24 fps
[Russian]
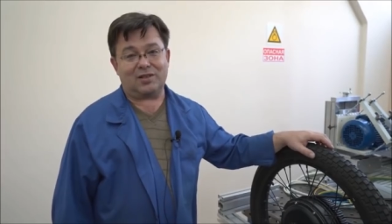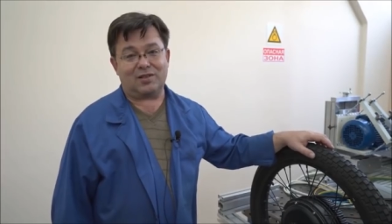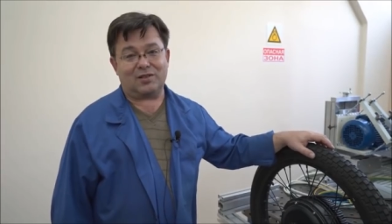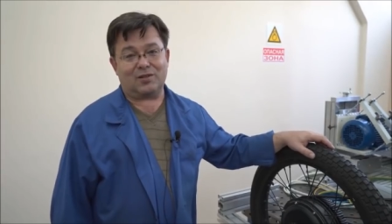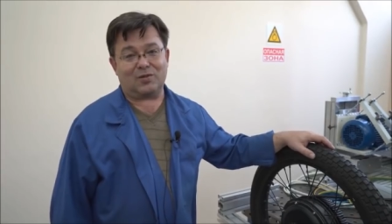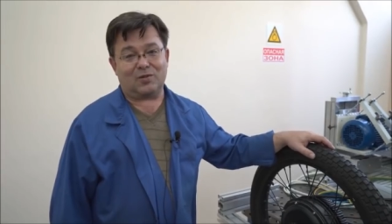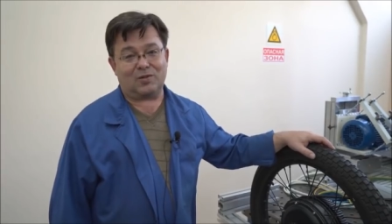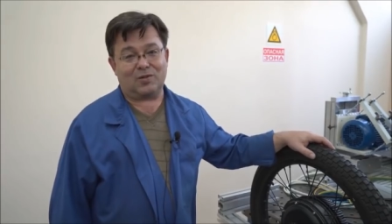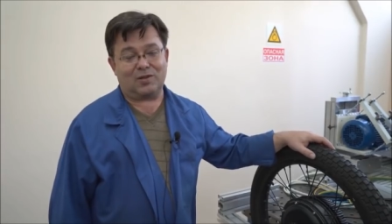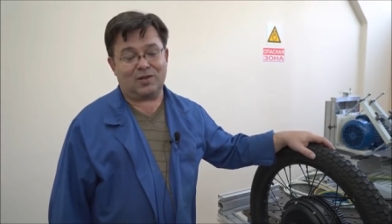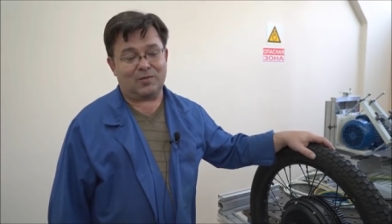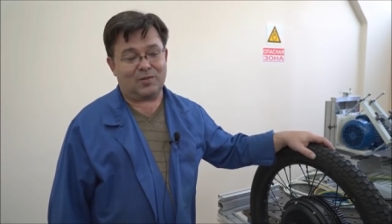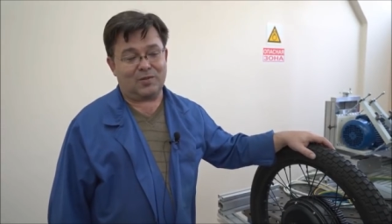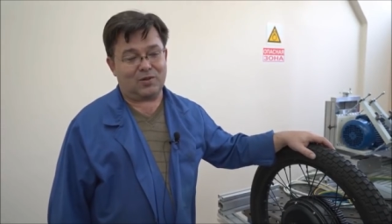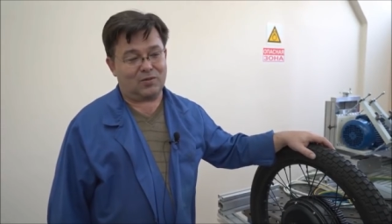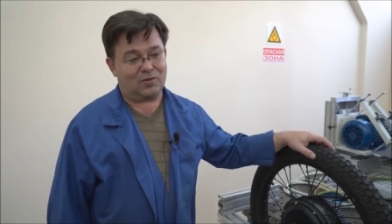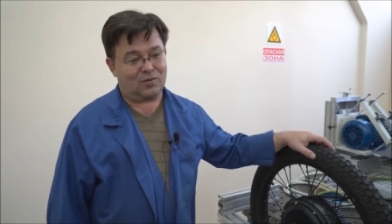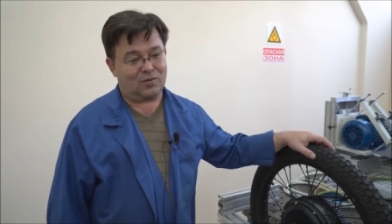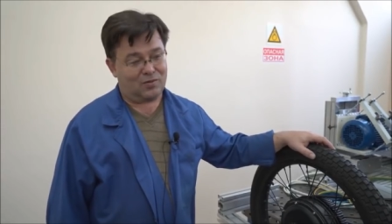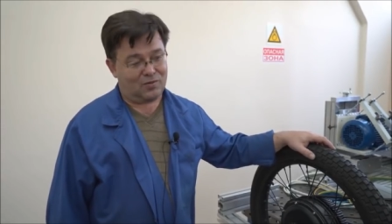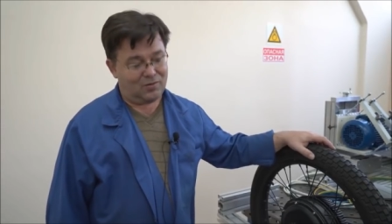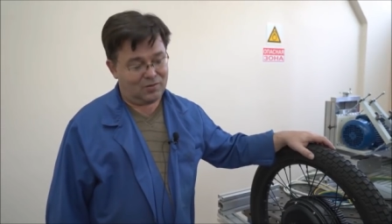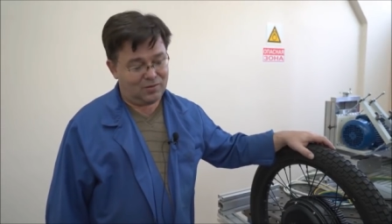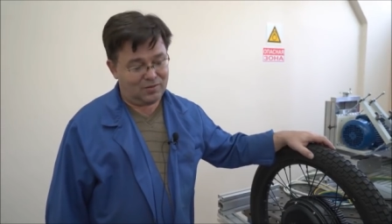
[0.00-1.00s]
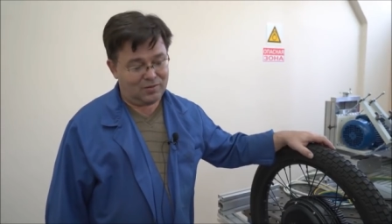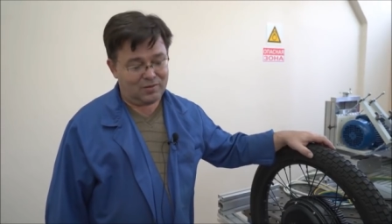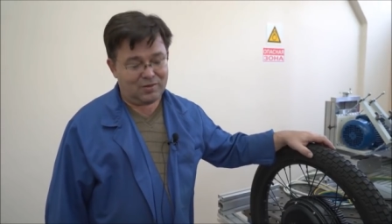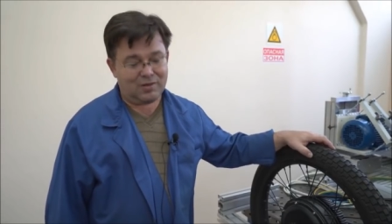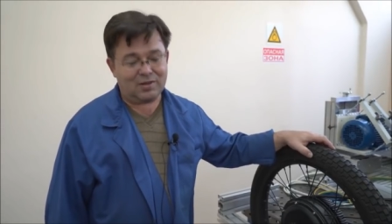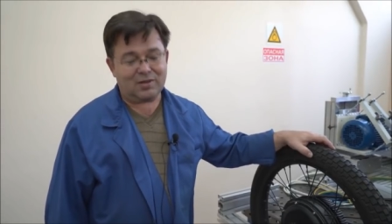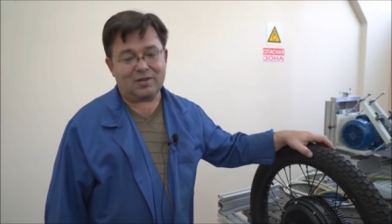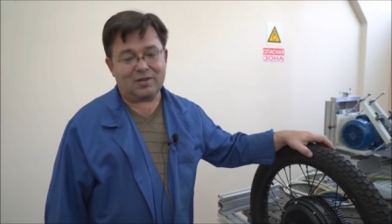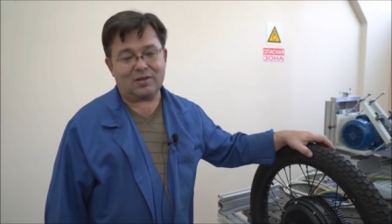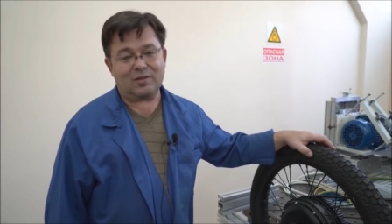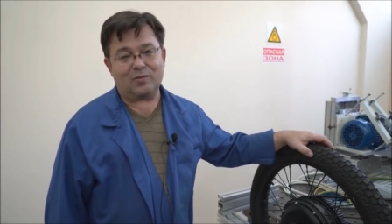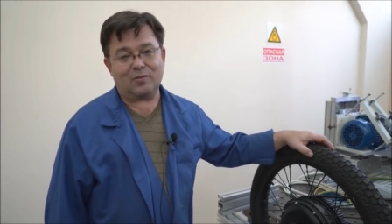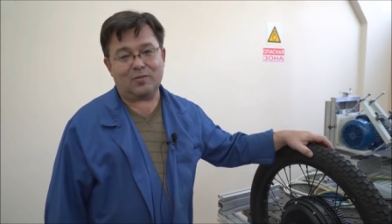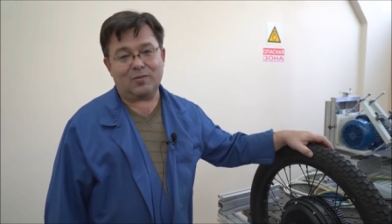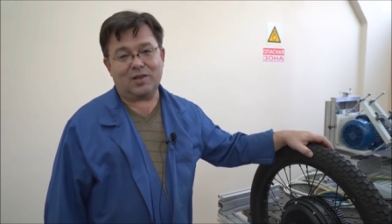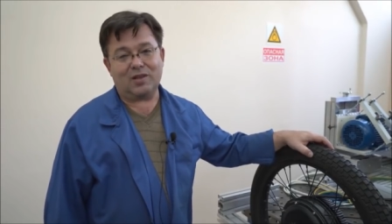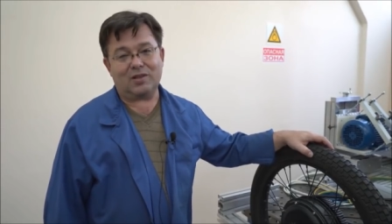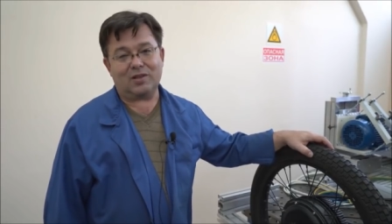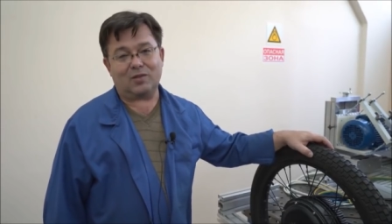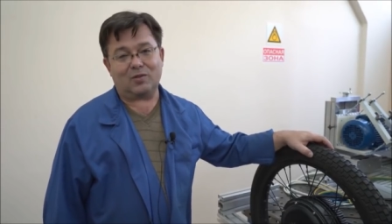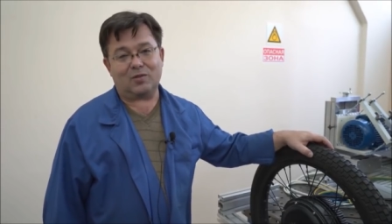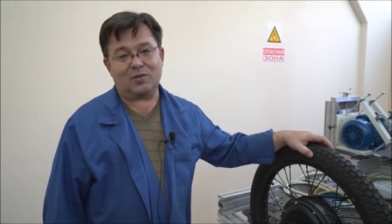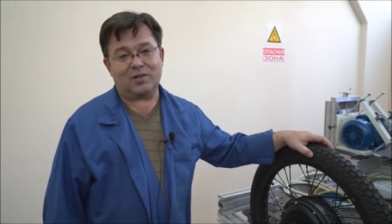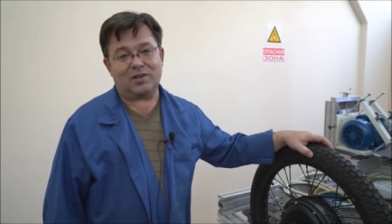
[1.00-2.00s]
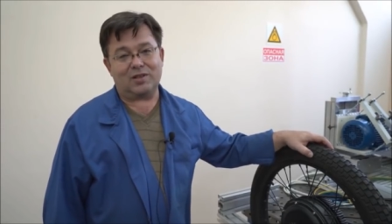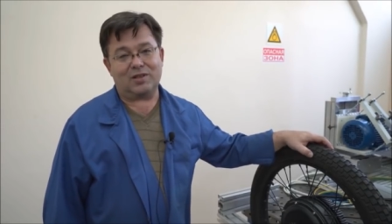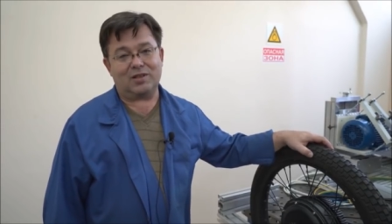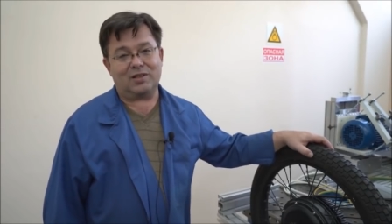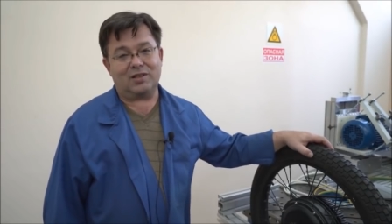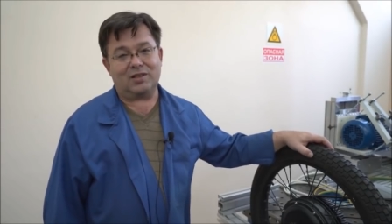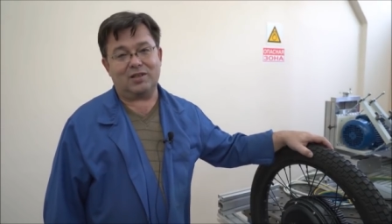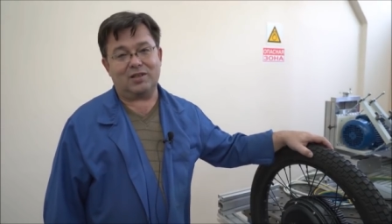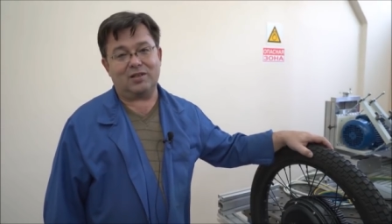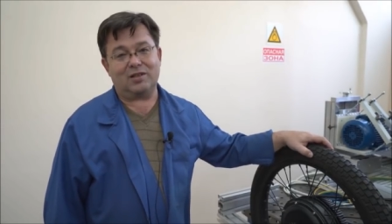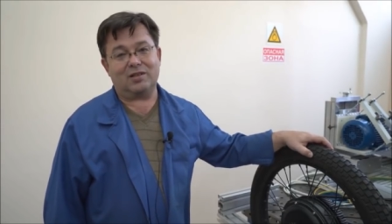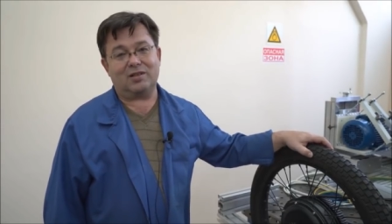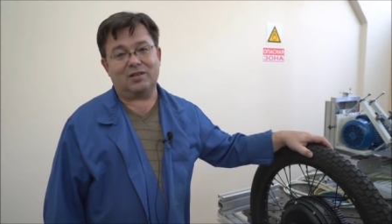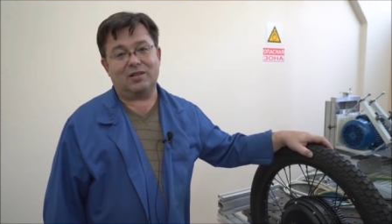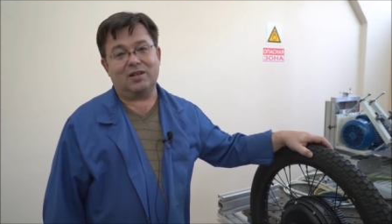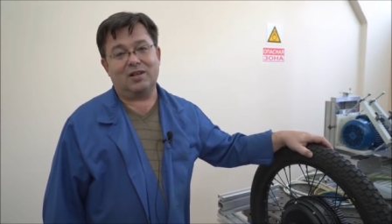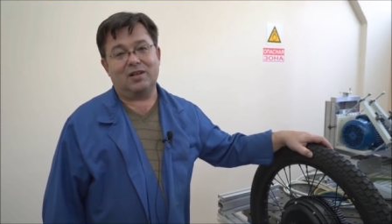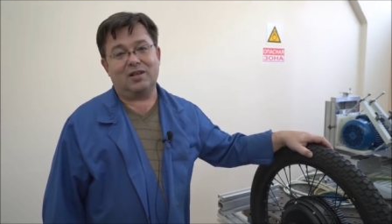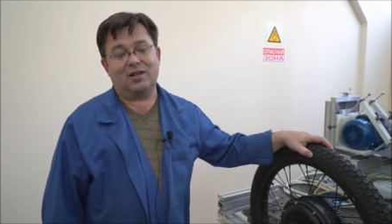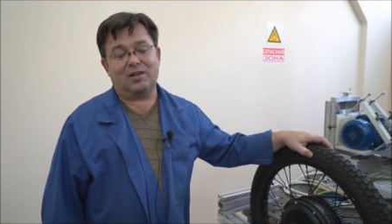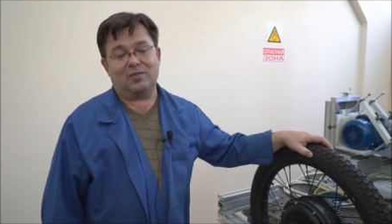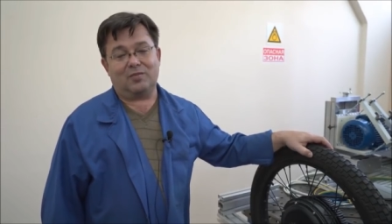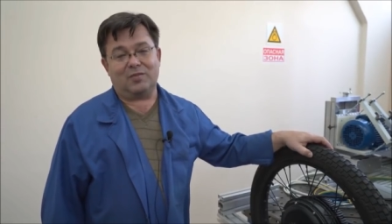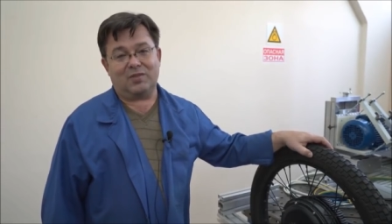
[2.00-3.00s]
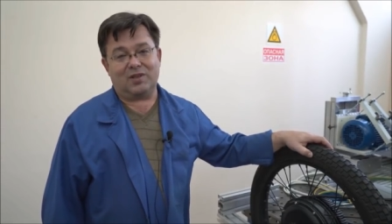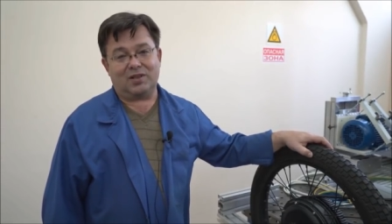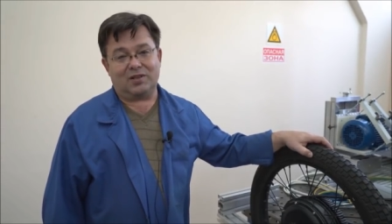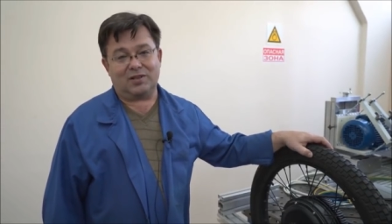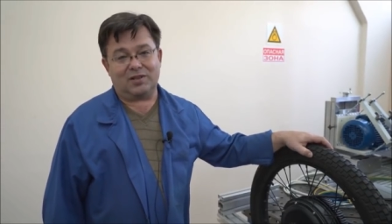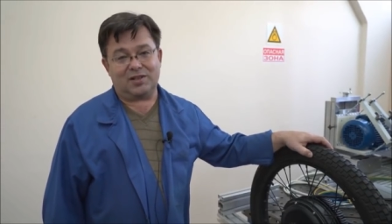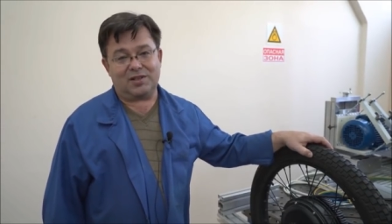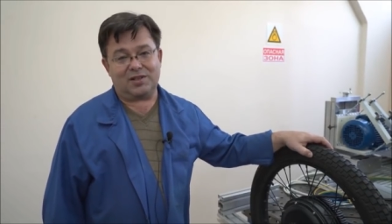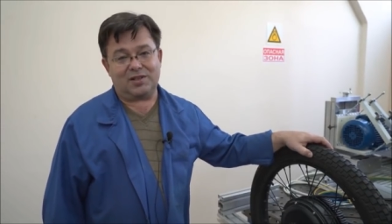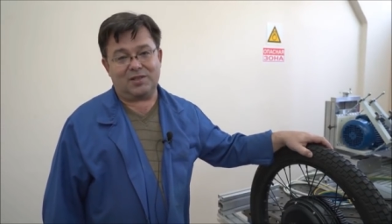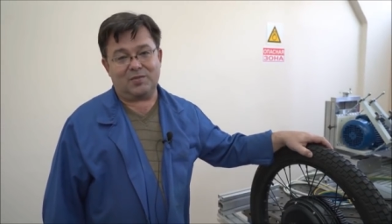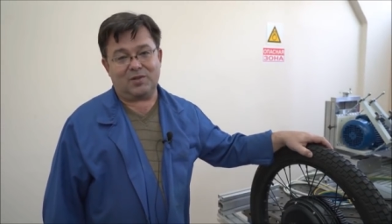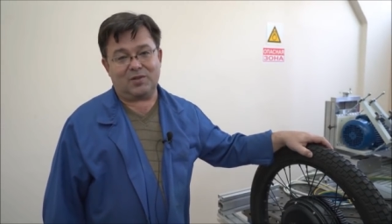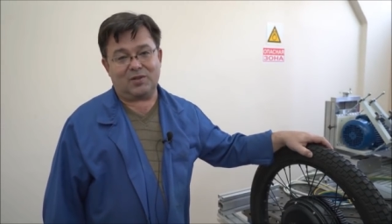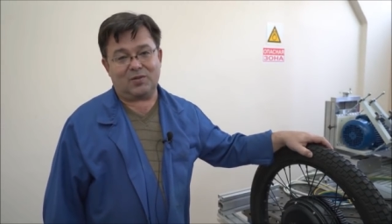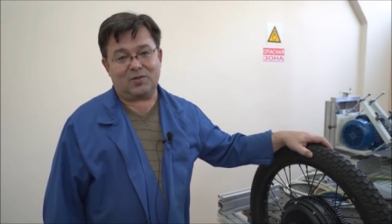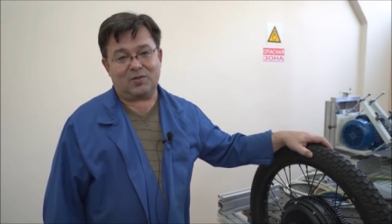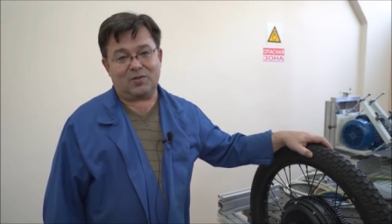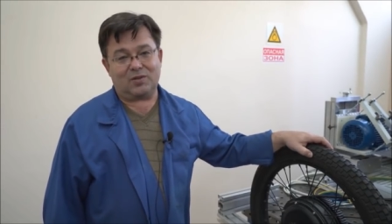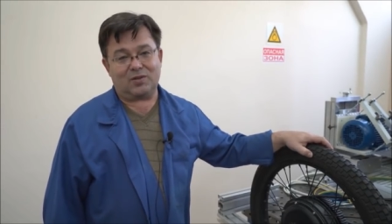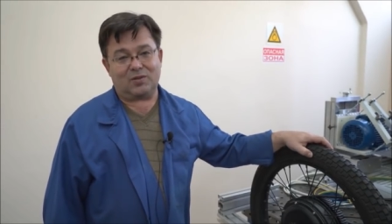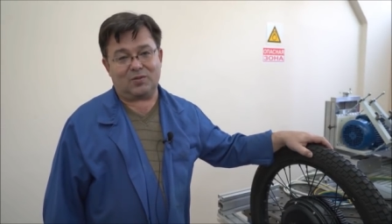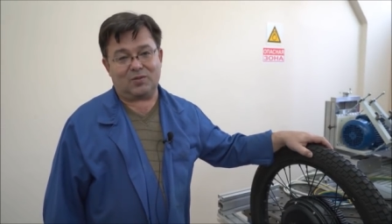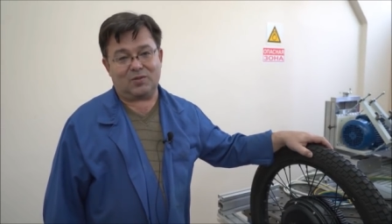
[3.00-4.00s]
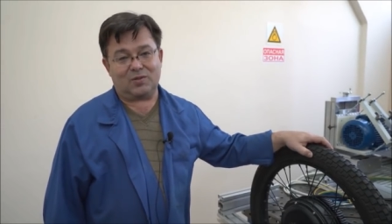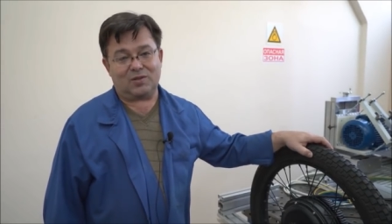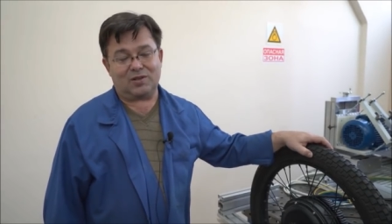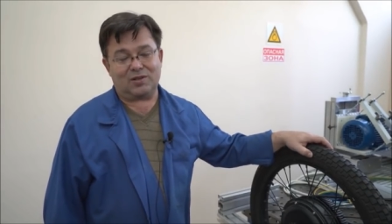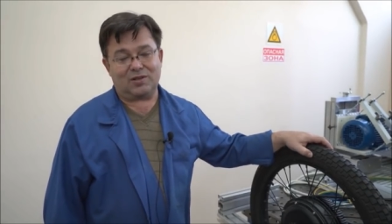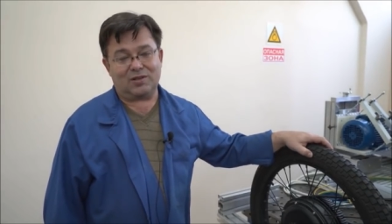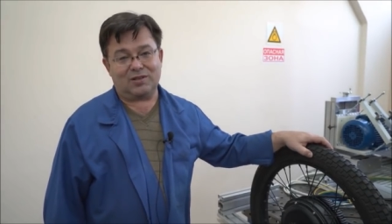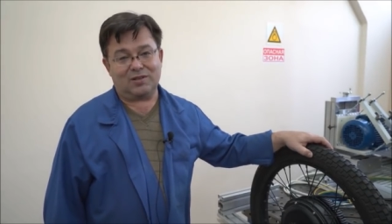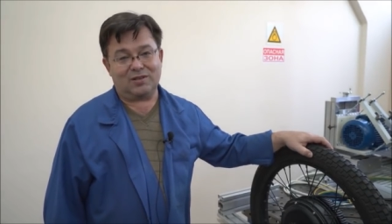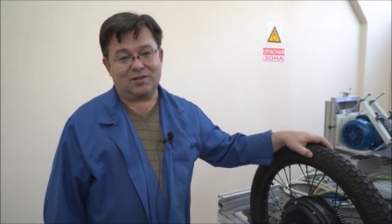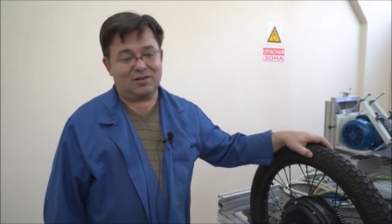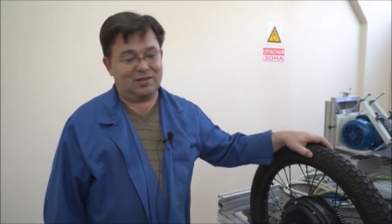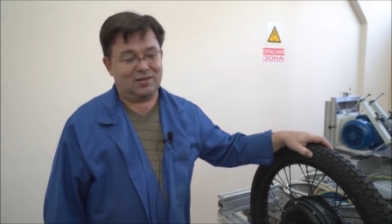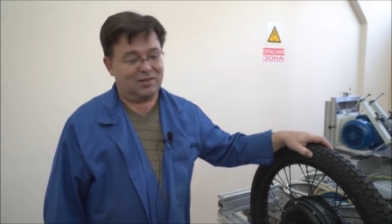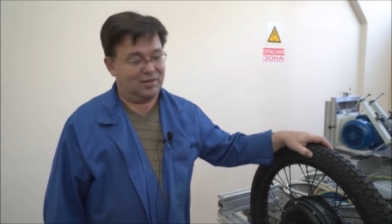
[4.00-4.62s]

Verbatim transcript: асинхронные моторы, он умеет крутить и BLDC моторы тоже.